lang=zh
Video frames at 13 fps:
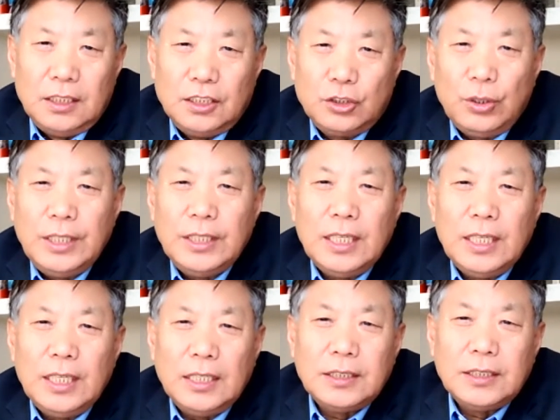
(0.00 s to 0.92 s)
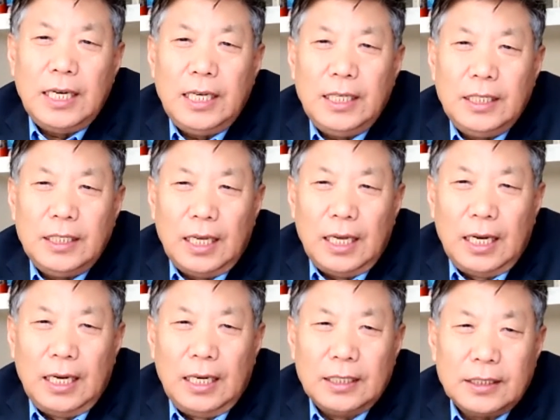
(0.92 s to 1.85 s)
所以呢，在
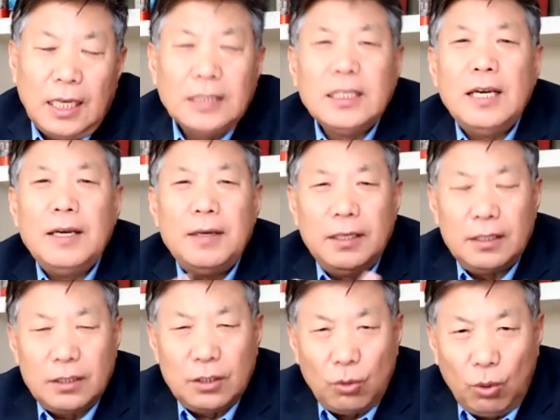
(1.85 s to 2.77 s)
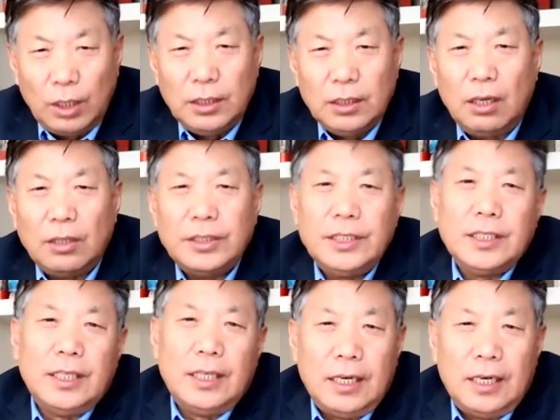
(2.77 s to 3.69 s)
啊，他在关到这
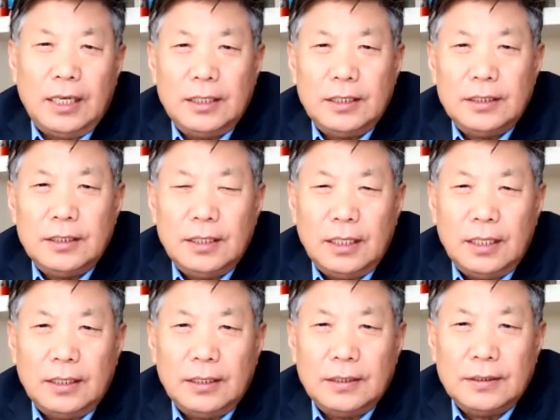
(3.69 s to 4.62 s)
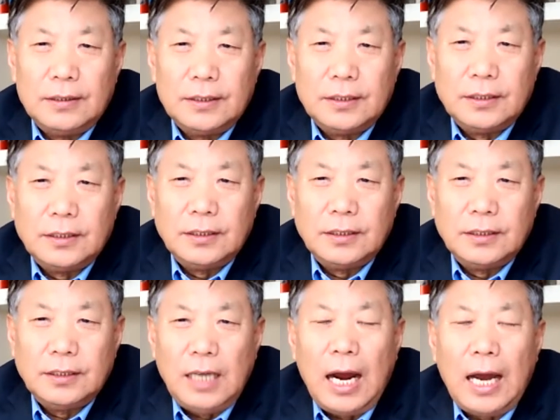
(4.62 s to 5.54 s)
个呃
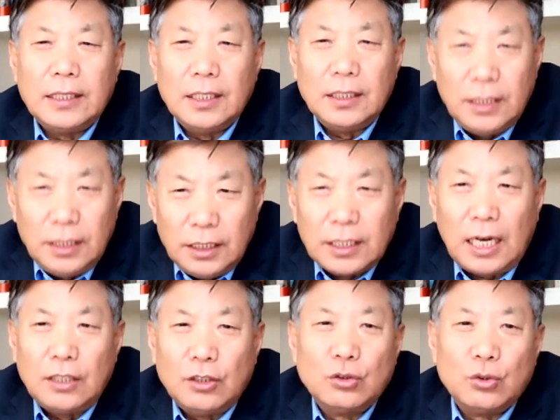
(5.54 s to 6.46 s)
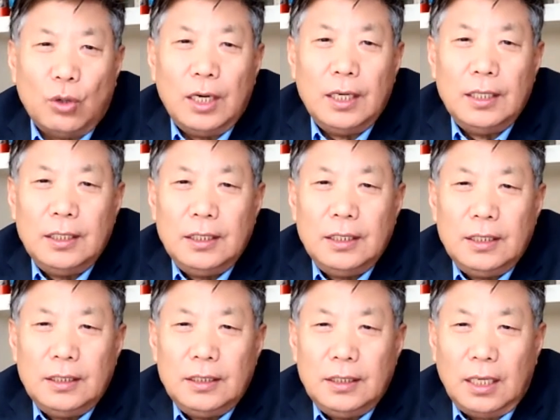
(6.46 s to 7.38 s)
上海的第一看守所，
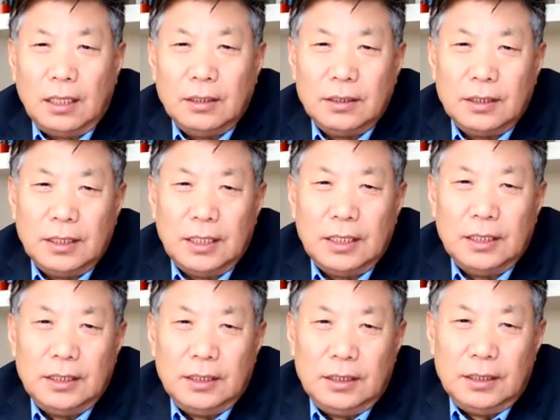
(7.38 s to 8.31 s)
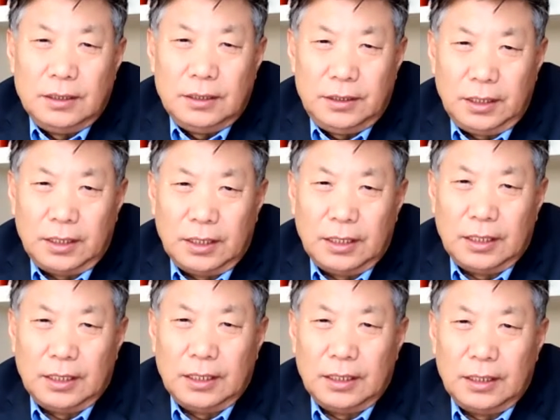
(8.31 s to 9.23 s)
然后呢，这
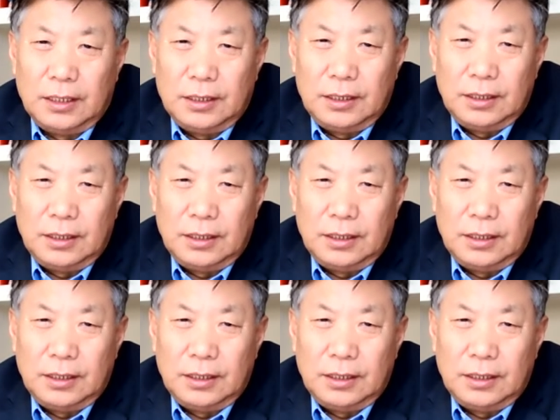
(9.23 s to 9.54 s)
个。